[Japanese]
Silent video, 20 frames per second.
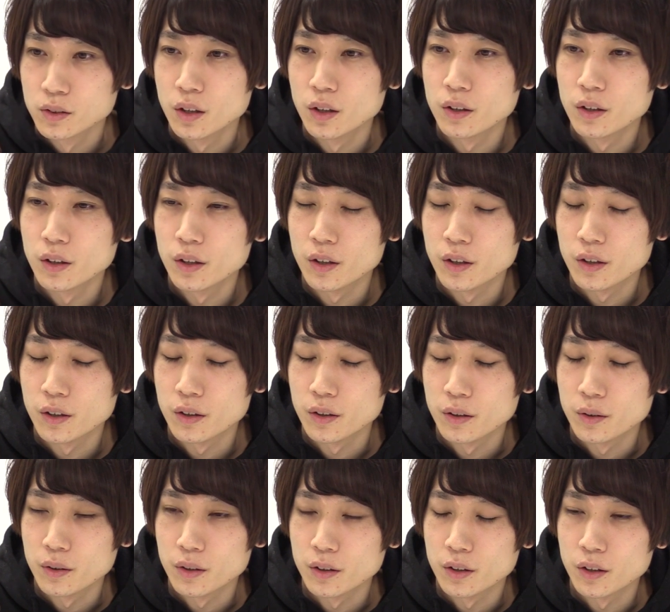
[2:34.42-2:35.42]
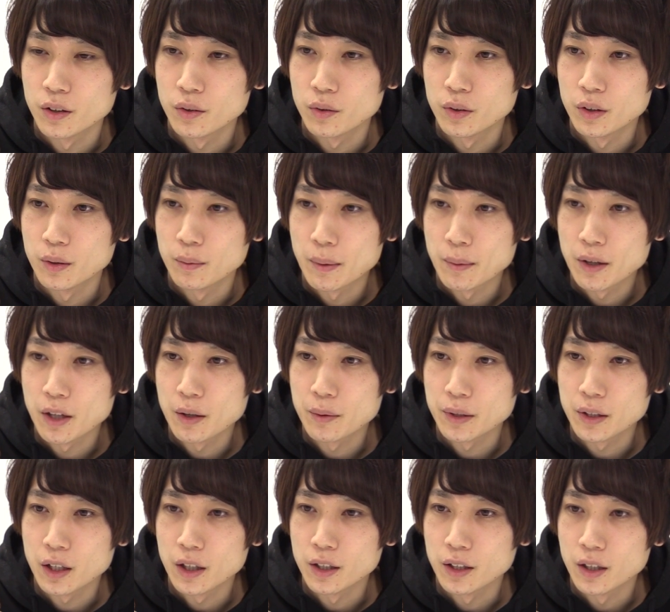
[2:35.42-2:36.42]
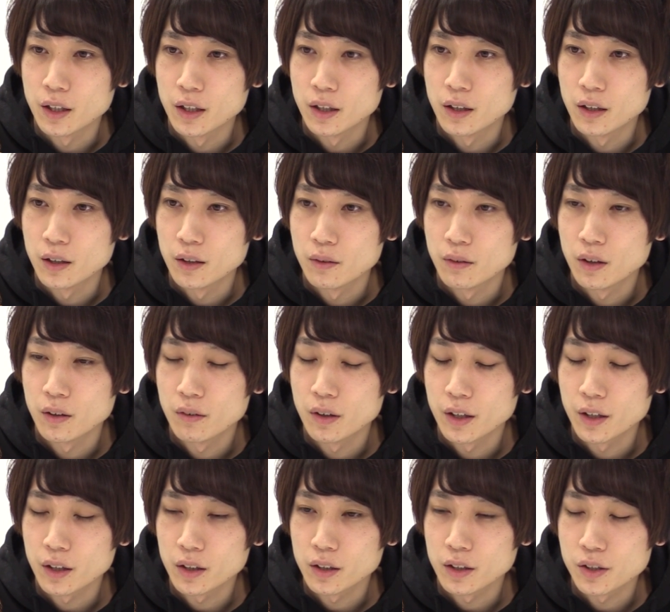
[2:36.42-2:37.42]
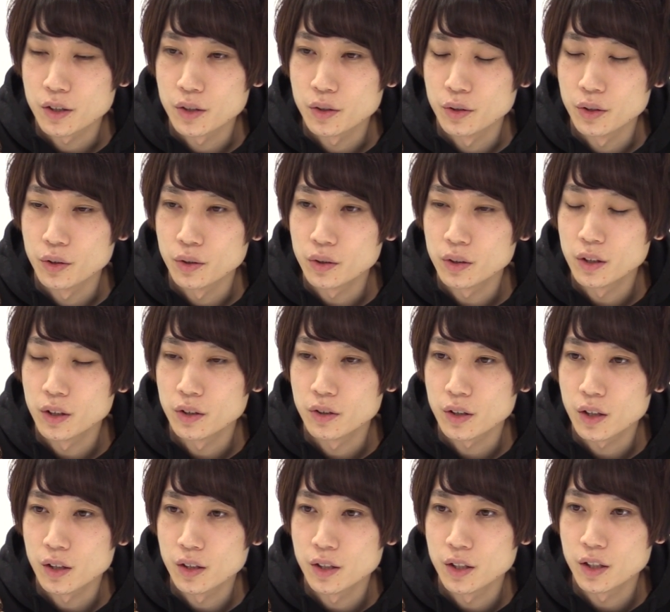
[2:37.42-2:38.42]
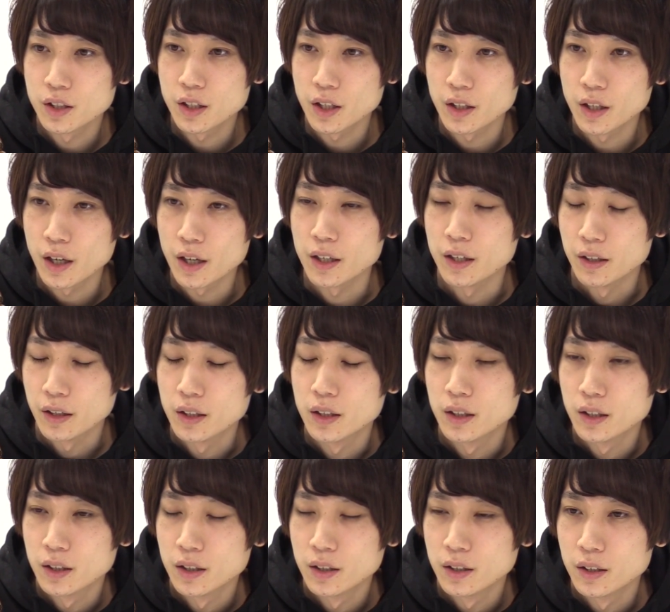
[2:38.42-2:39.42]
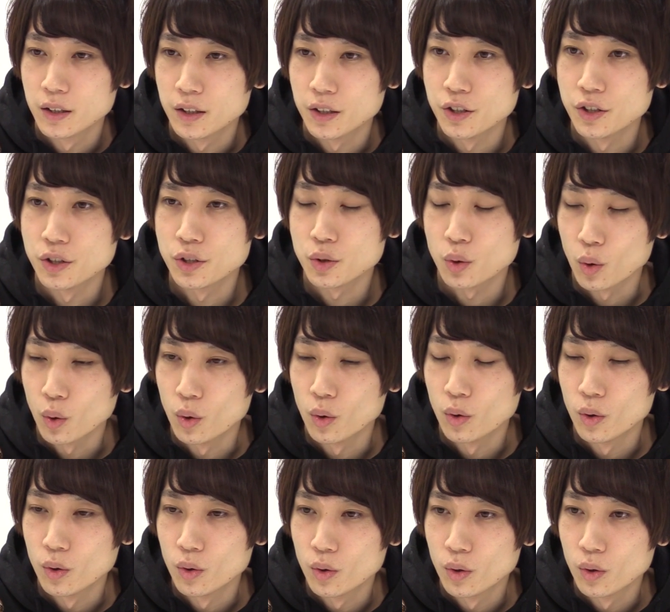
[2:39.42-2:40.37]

なんでなんだろうなママナみたいなわーわーやって強いよっていう感じじゃない印象